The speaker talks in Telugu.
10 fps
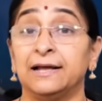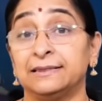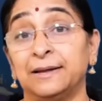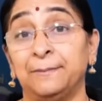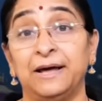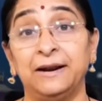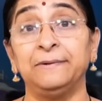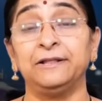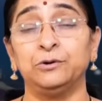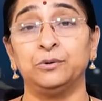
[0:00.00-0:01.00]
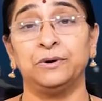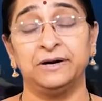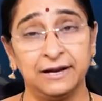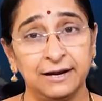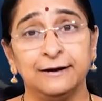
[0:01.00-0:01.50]
అంత బలం ఎందుకు
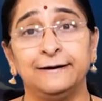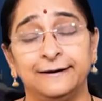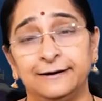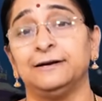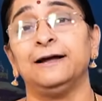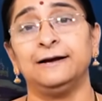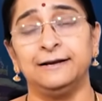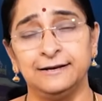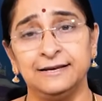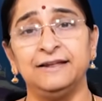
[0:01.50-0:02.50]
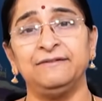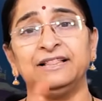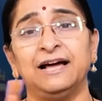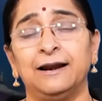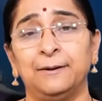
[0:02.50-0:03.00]
అంటే ఇట్లా ఇన్ని
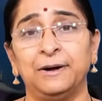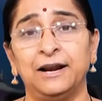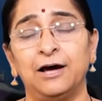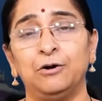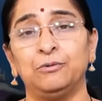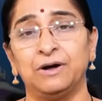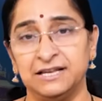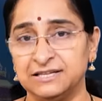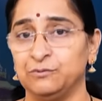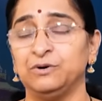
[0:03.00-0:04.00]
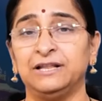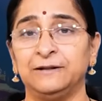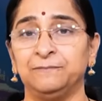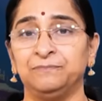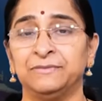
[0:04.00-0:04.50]
విధాల బలాలు కలిసి
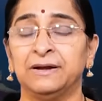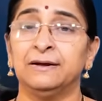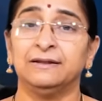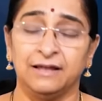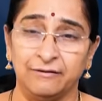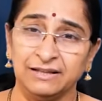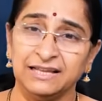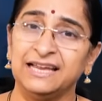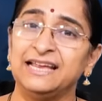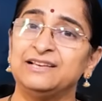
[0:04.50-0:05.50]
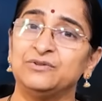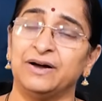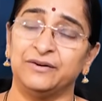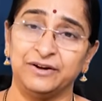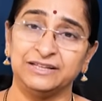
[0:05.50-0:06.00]
ఉన్నది తర్వాత ఈ
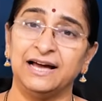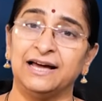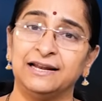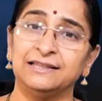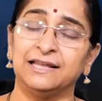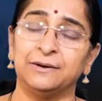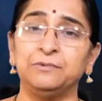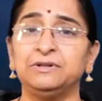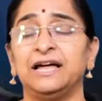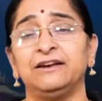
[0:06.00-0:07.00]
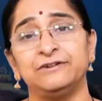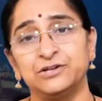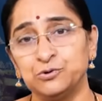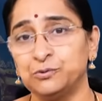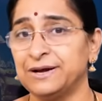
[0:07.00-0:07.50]
జ్వా వధ అనంతరము దాన్ని
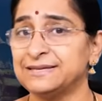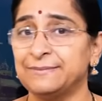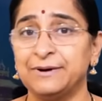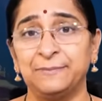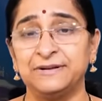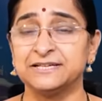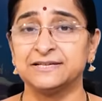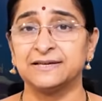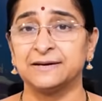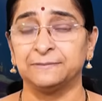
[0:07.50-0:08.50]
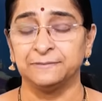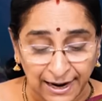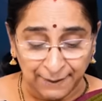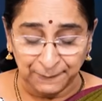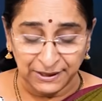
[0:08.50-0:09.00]
విష్ణువుకే సమర్పించేశారు
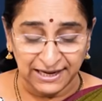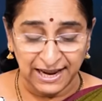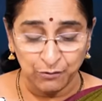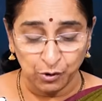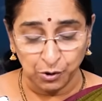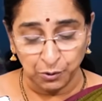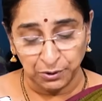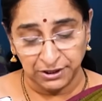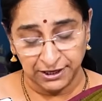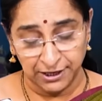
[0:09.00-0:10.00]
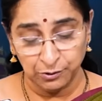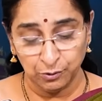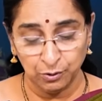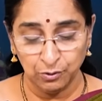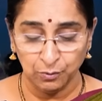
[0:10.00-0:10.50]
అప్పటికే ఒక కోటి
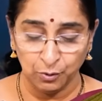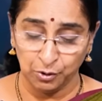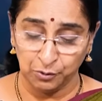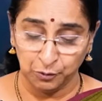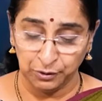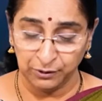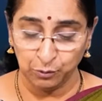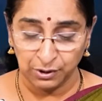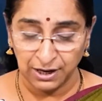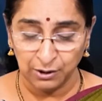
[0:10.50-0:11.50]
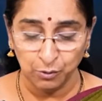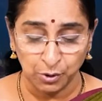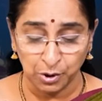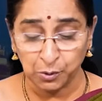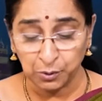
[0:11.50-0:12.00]
ఏనుగులు ఒక కోటి గుర్రాలు
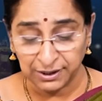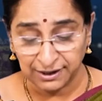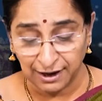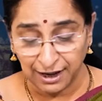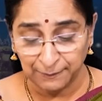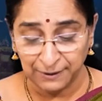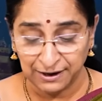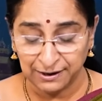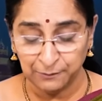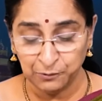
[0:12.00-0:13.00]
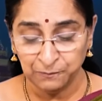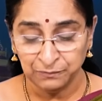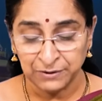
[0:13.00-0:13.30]
ఒక కోటి కాల్బలగము